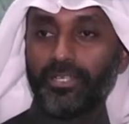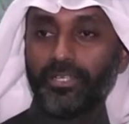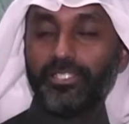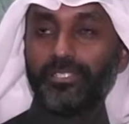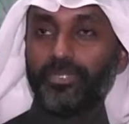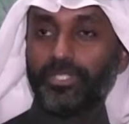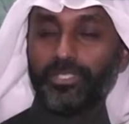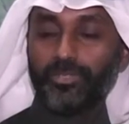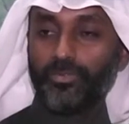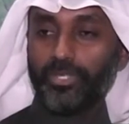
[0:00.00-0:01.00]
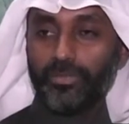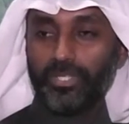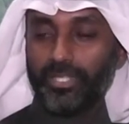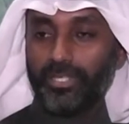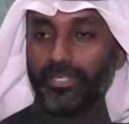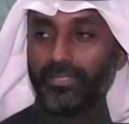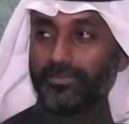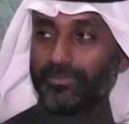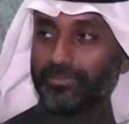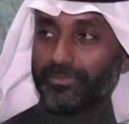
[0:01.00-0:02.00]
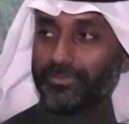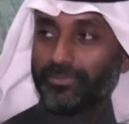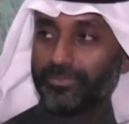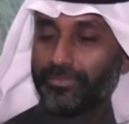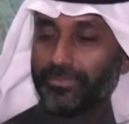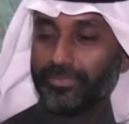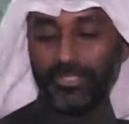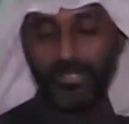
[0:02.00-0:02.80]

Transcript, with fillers: للجميع التوفيق باذن الله شكرا لك